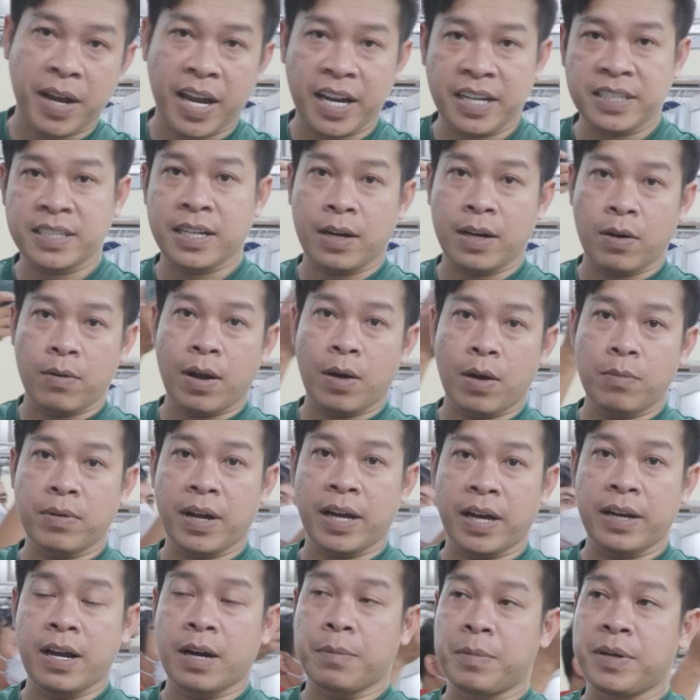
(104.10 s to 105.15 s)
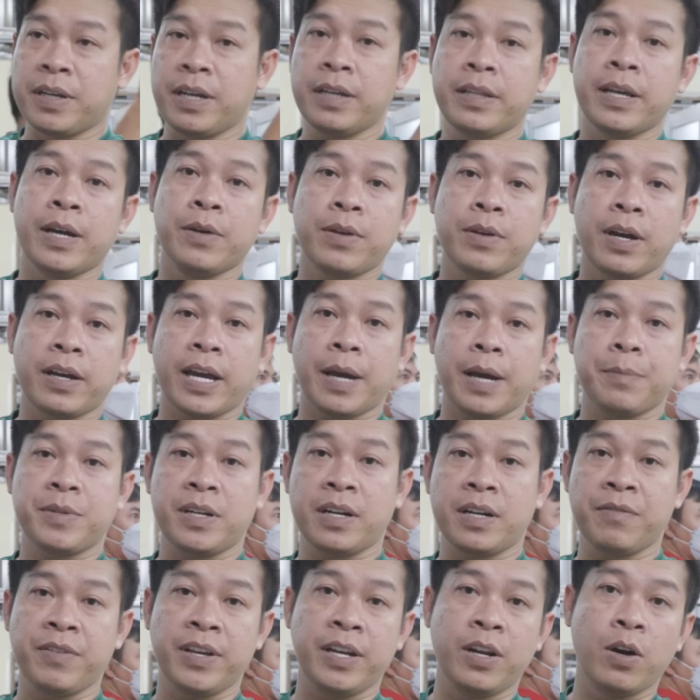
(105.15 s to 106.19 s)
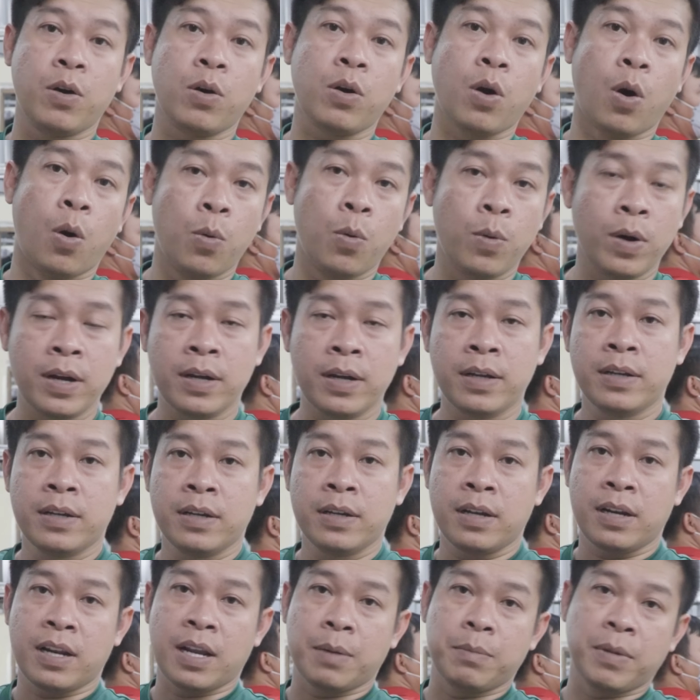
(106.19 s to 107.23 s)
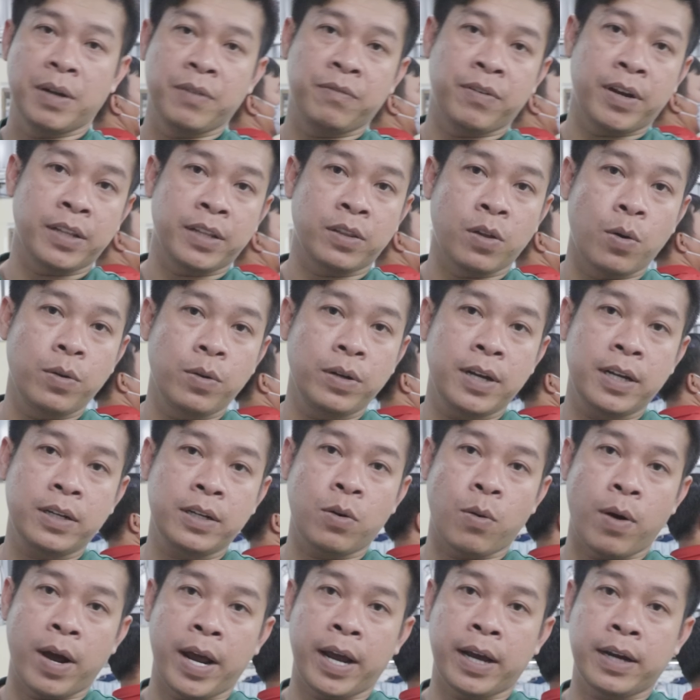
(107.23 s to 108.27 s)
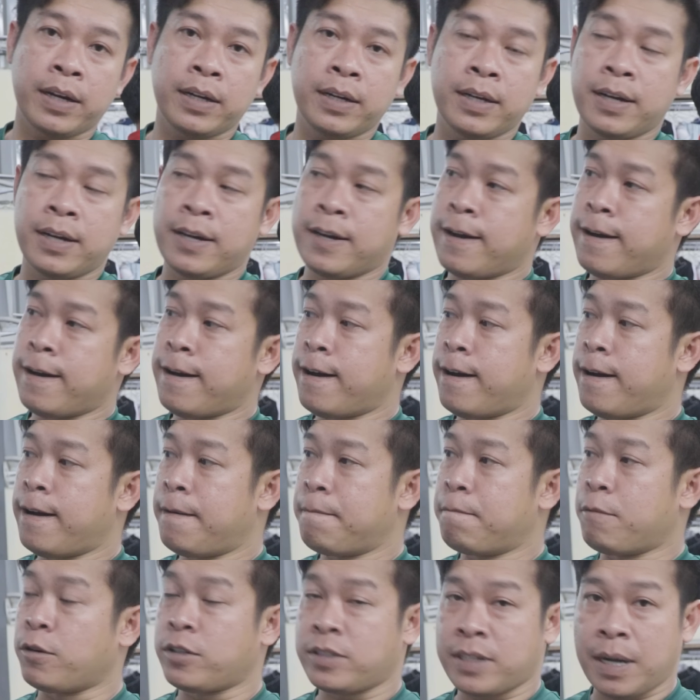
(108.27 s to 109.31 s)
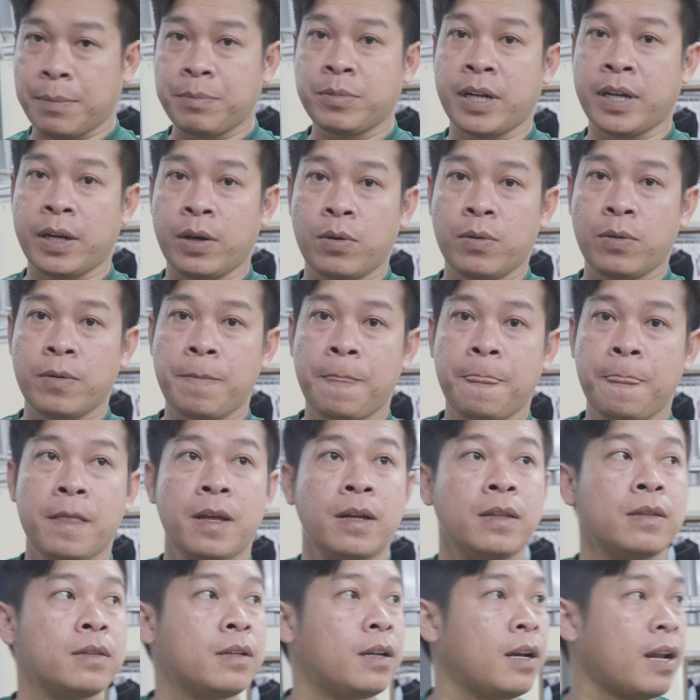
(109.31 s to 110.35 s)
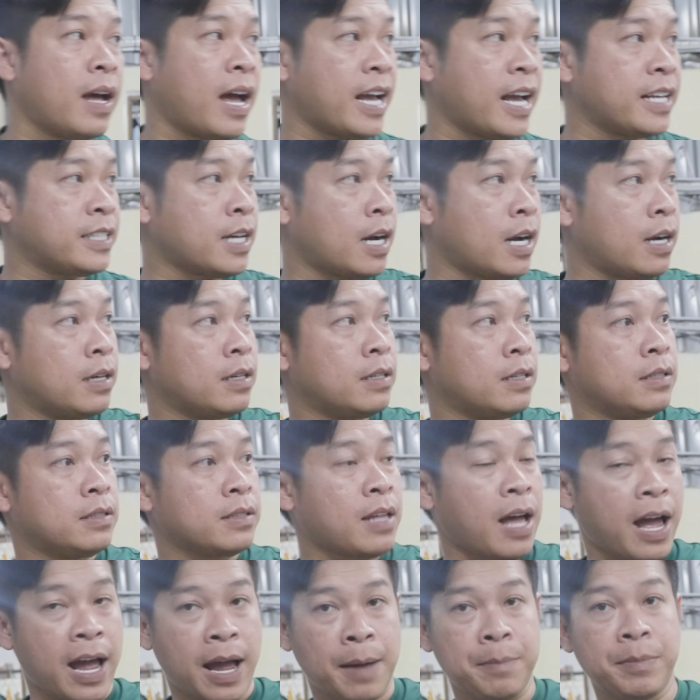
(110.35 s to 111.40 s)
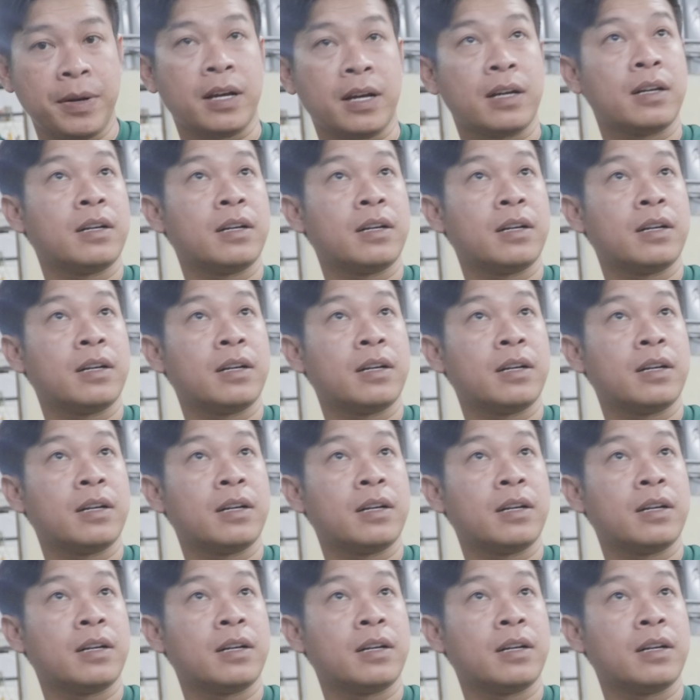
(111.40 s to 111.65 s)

hai cái sân cầu lông này đợt mình giới thiệu cho anh em trên cái video cũ á, là mình phải tốn hết khoảng 100 ờ, triệu đó là hai sân thảm nè